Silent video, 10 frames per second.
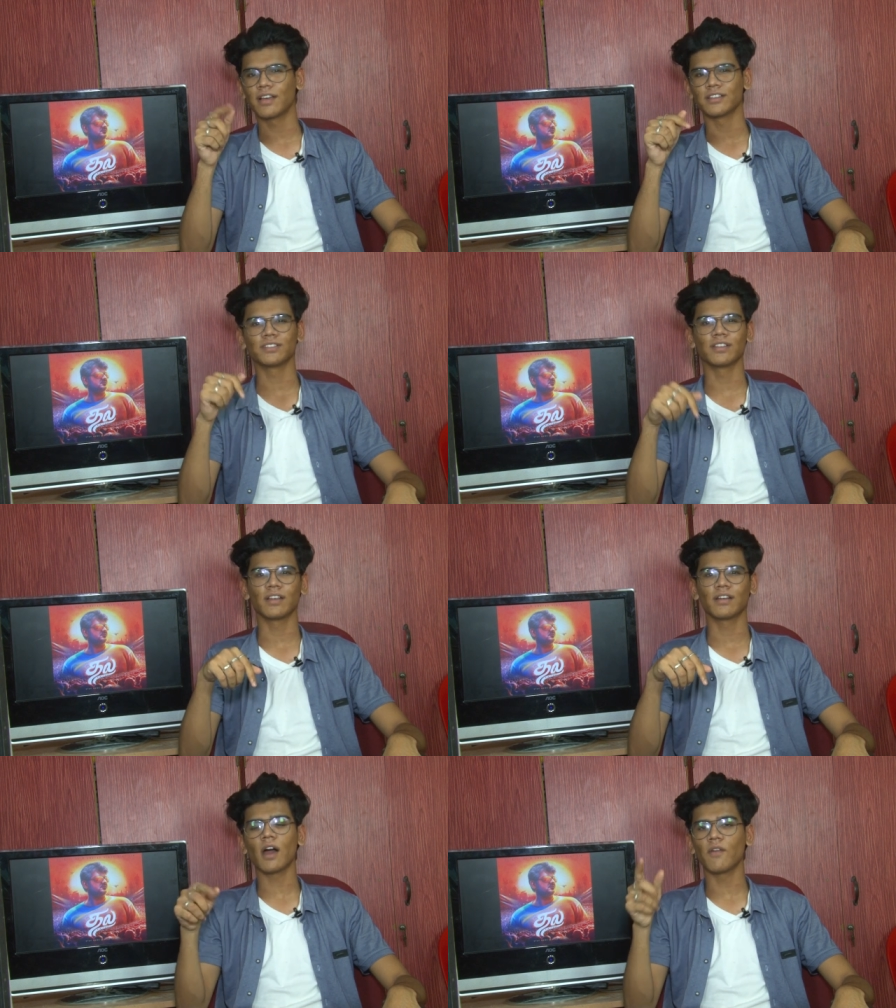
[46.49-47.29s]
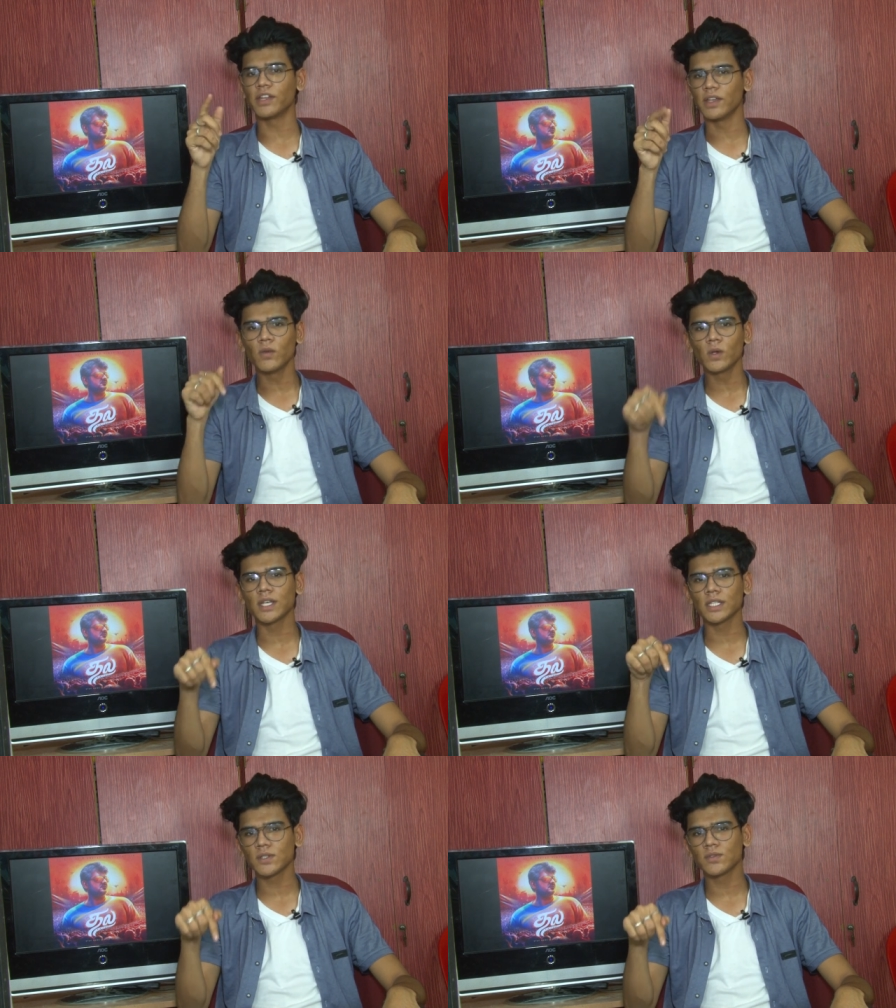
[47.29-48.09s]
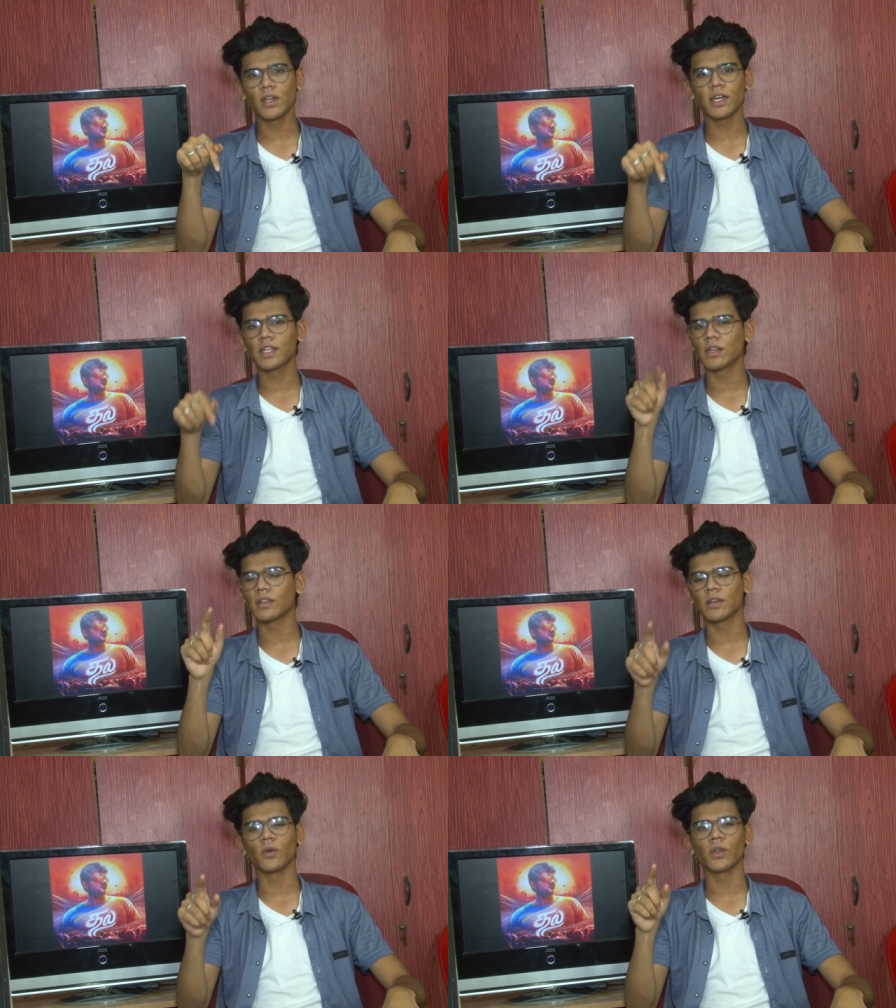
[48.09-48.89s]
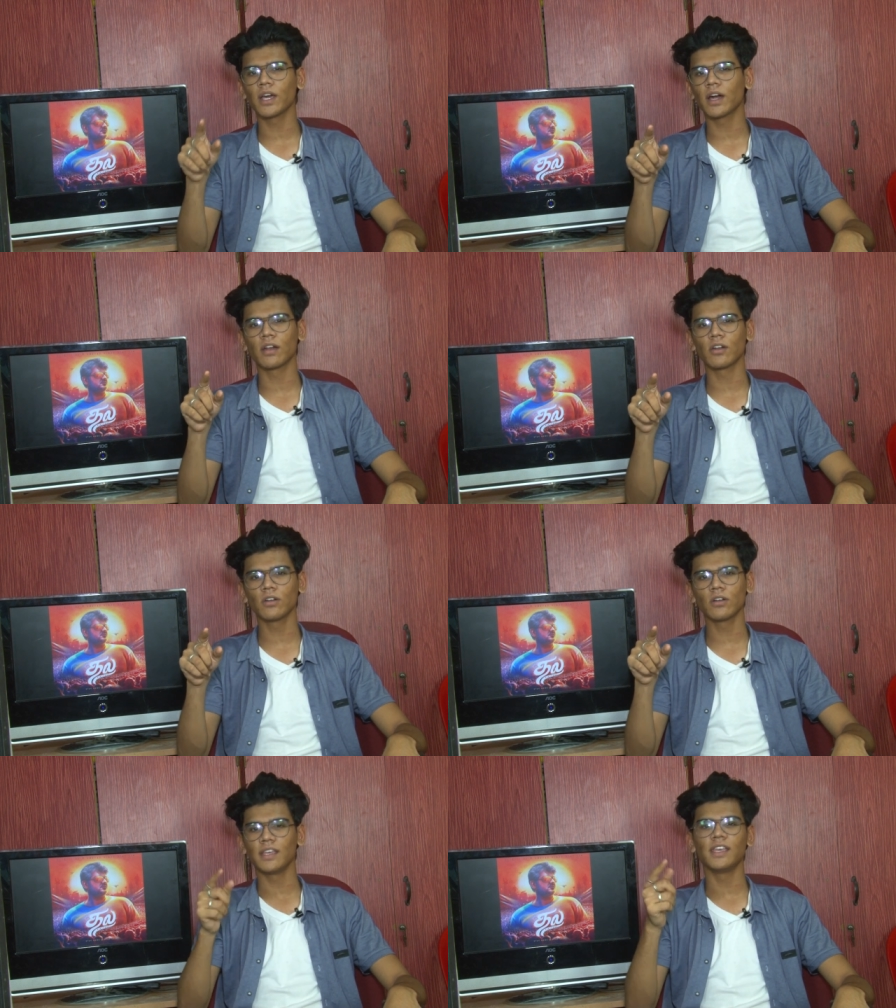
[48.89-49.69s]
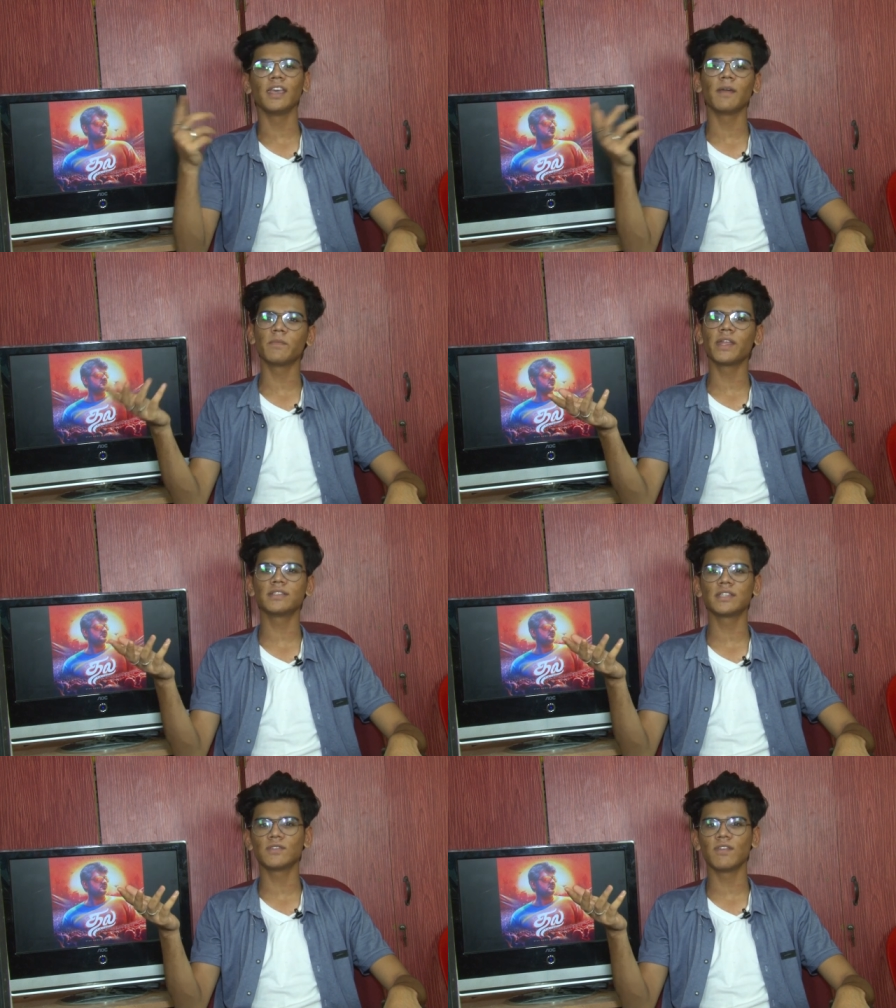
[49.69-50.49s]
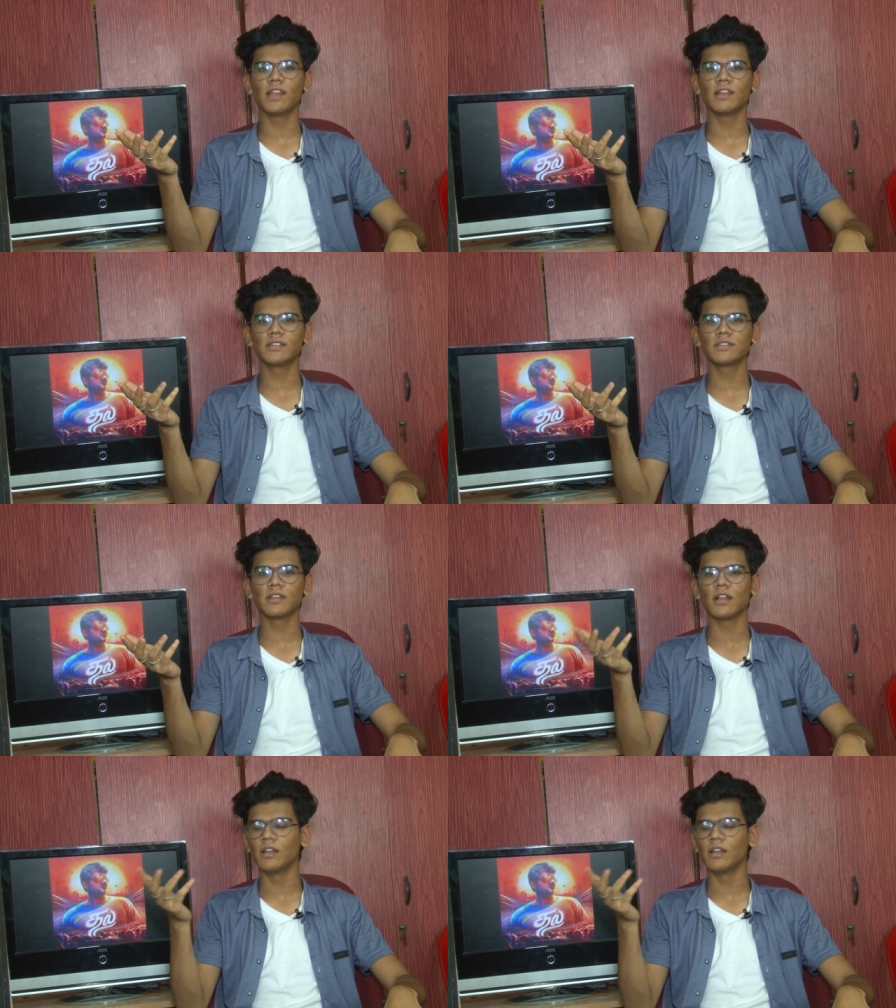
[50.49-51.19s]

கஷ்டம் தான் அவர் இவ்வளோ சக்ஸஸ்ஃபுல்லாக இருக்கிறதுக்கு ஒரே காரணம் ஹீ எம்ப்ரேஸ் இஸ் ஃபெயிலியர்ஸ்